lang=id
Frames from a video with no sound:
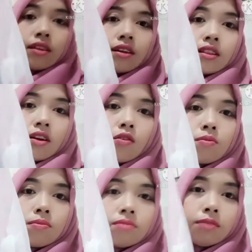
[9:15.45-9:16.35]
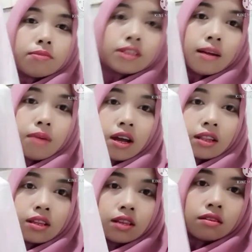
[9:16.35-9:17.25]
Tahu, oh, nih besar
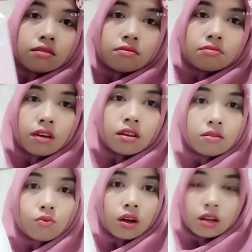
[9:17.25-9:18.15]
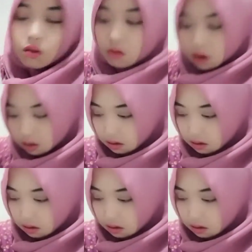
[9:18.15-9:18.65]
banget nih. Kayaknya 2 kiloan.